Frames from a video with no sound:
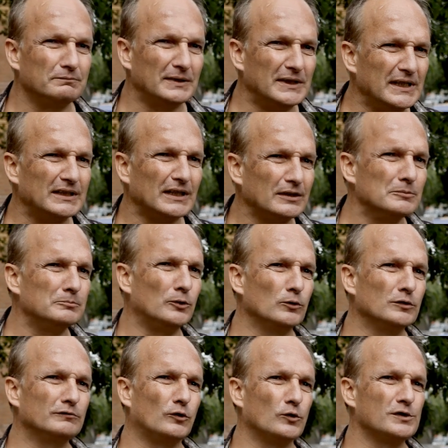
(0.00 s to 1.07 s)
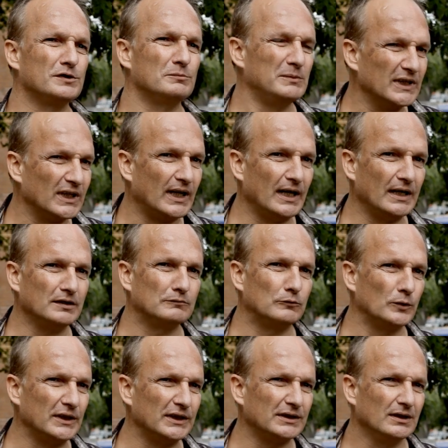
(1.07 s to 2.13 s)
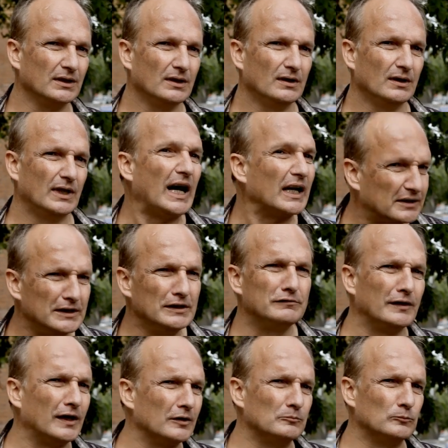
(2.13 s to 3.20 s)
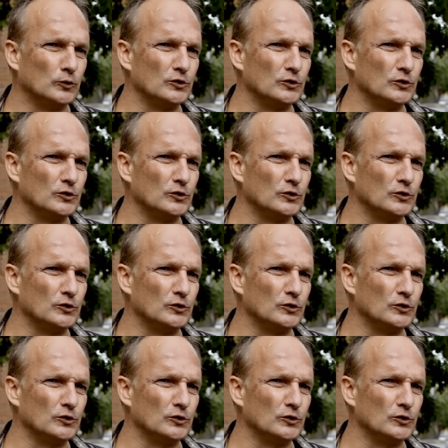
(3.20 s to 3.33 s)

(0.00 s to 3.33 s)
bin ich an dem Punkt, wo es mir reicht, wo ich aktiv werden